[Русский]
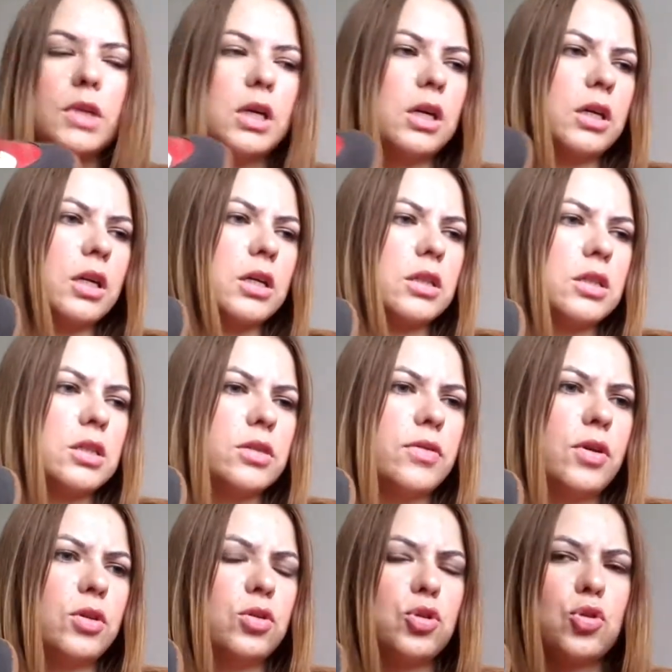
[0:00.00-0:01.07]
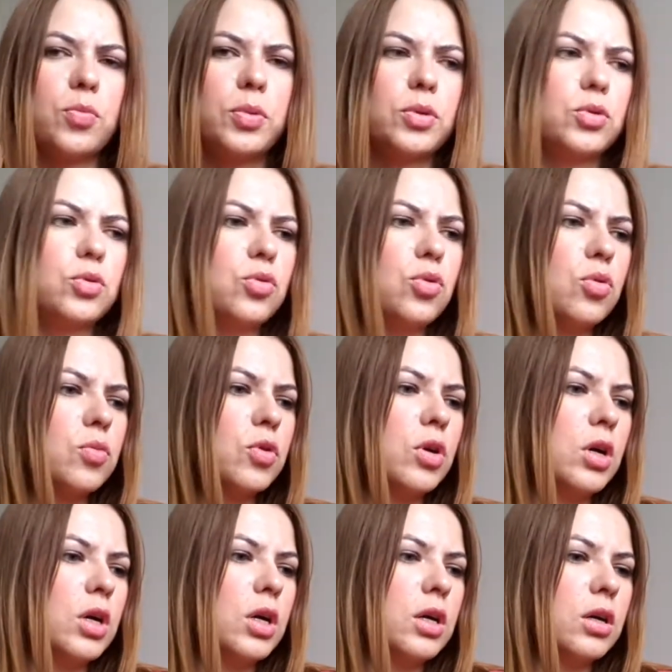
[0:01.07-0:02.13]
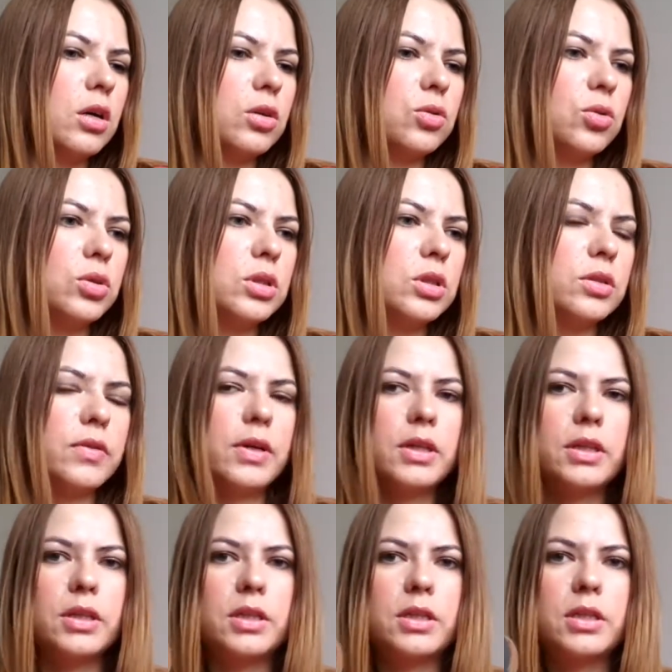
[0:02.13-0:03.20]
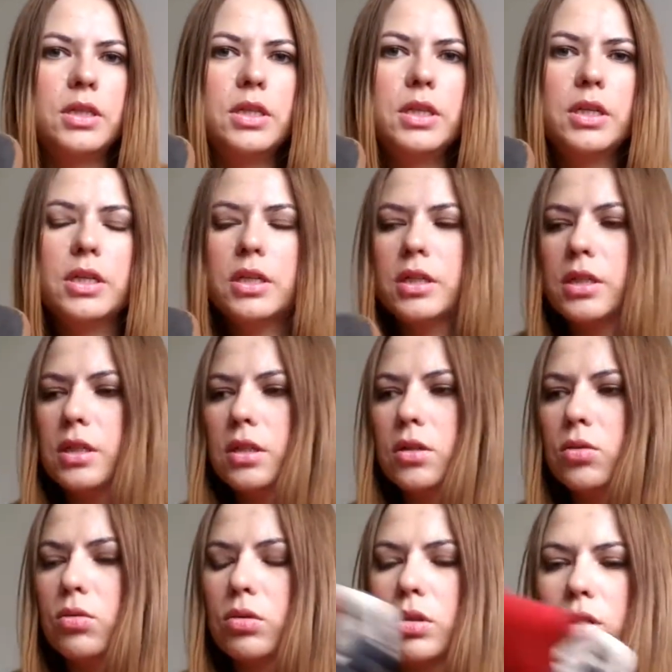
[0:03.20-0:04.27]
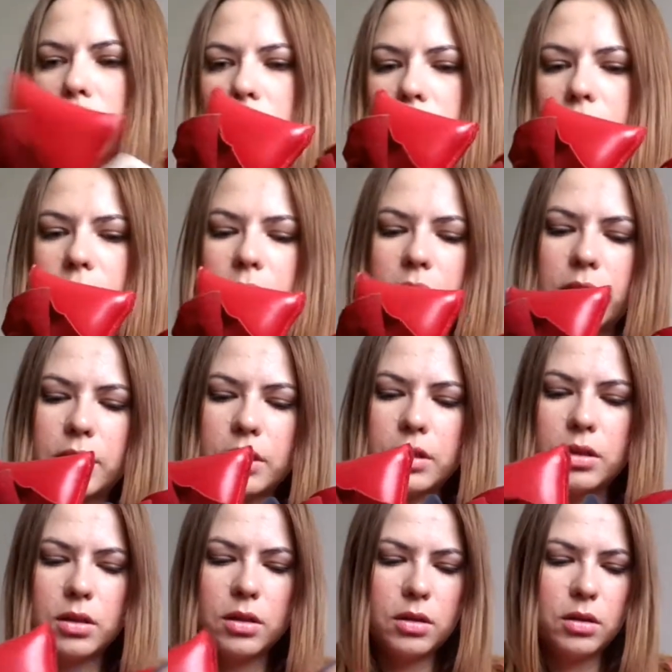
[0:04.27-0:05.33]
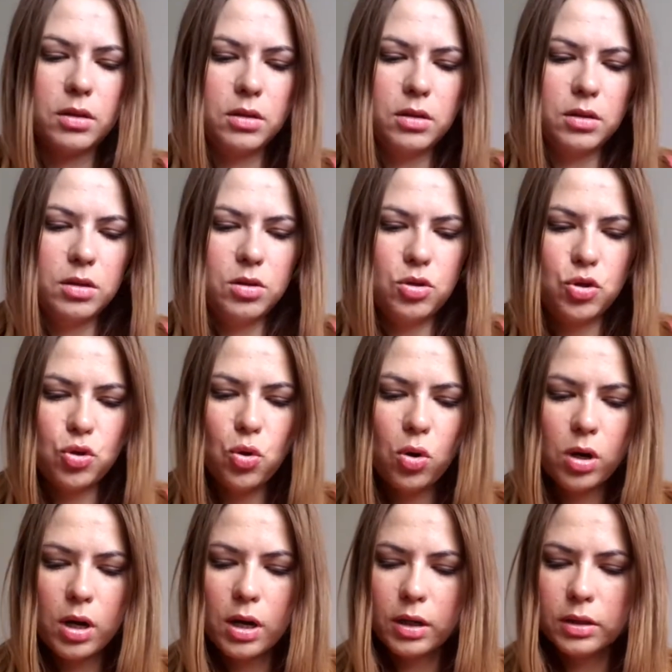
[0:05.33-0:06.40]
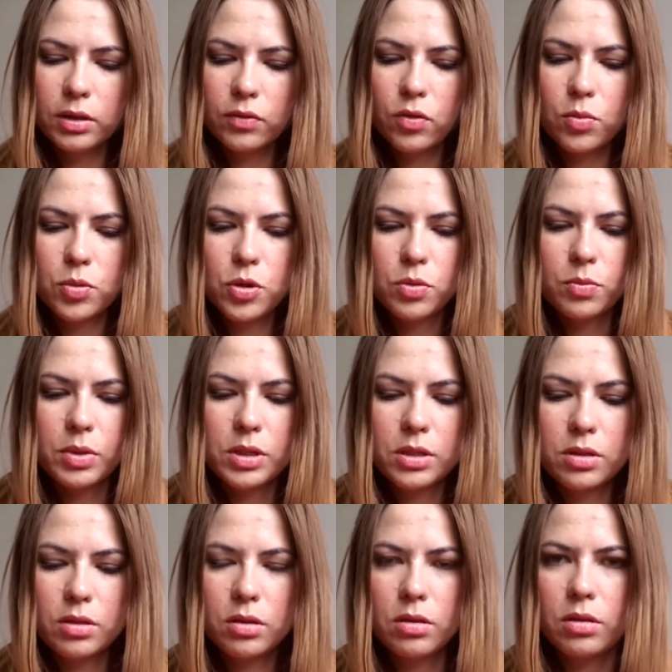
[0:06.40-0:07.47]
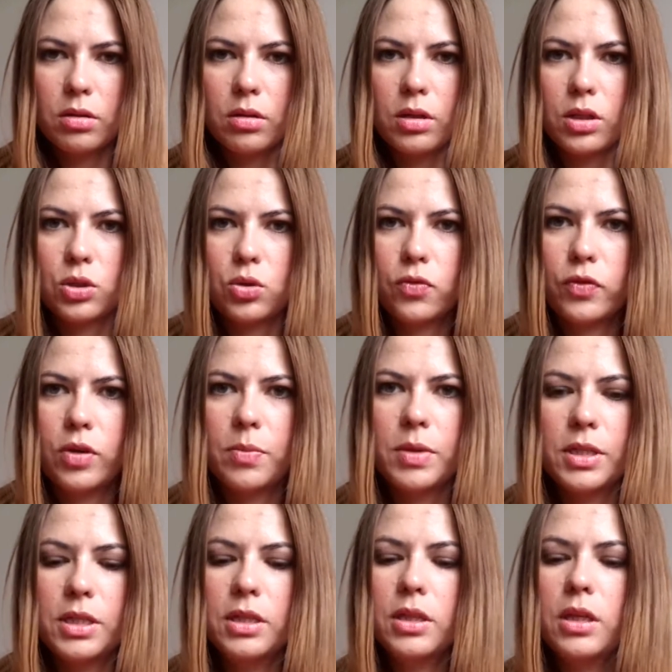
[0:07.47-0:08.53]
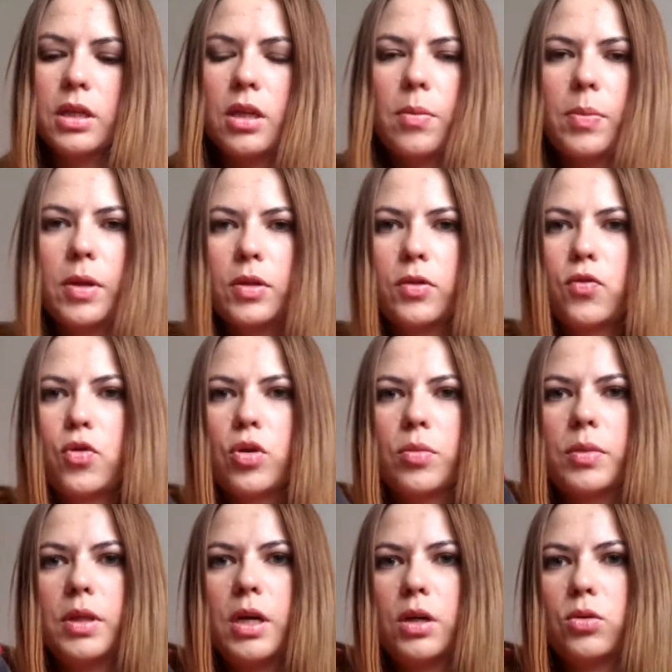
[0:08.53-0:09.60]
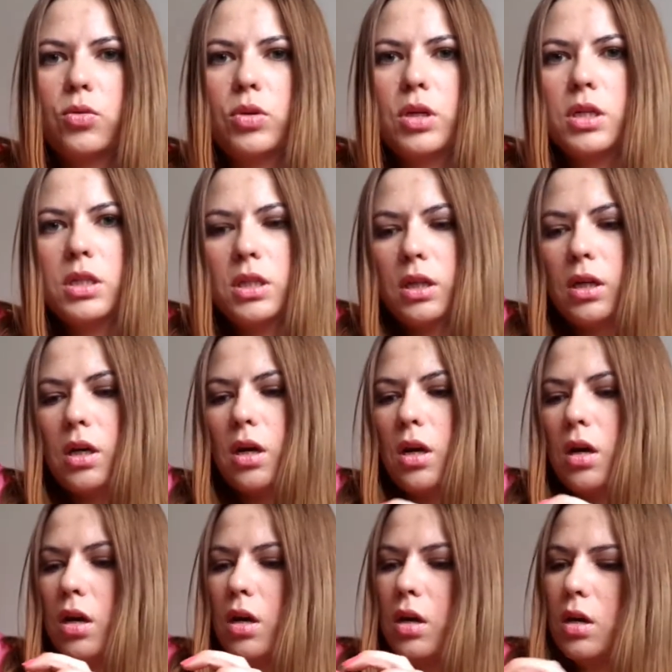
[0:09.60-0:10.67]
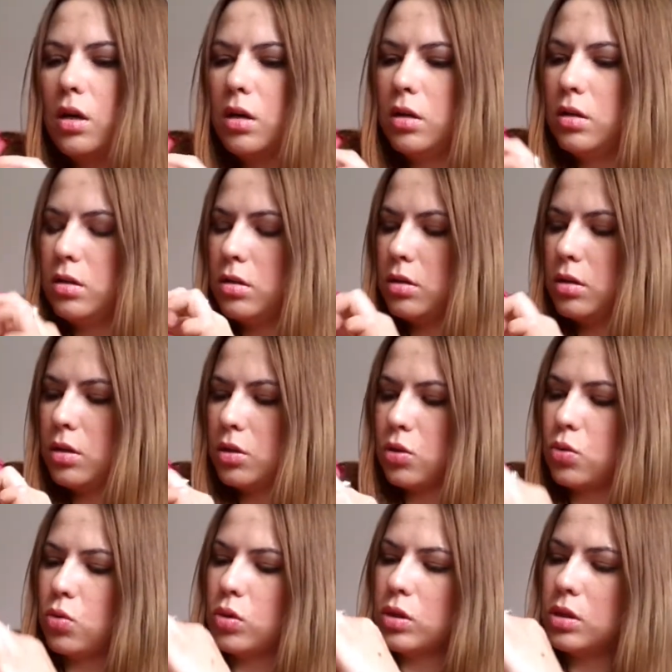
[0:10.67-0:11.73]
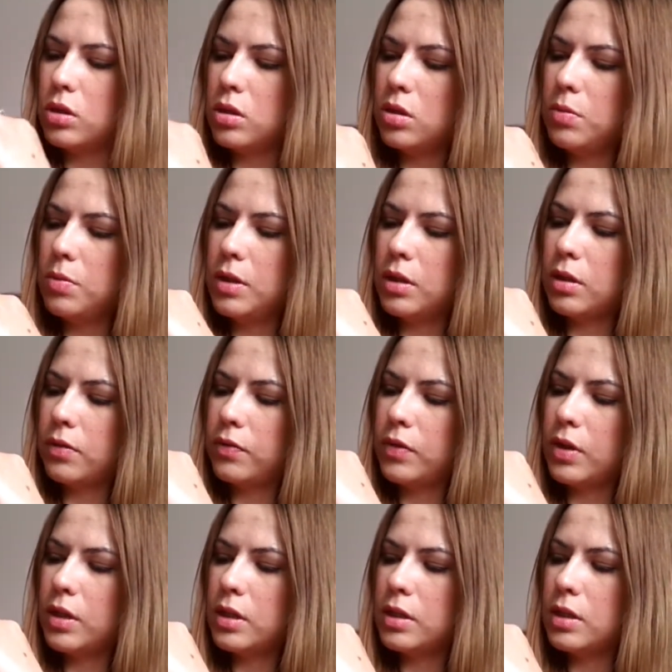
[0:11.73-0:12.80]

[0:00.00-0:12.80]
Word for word: как их называют еще по-другому. Кто называет их сникерсы, кто-то называет их еще как-то, в общем, бот... кроссовки-ботинки на платформе, да, тут есть такая, не знаю, сколько сантиметров, наверное,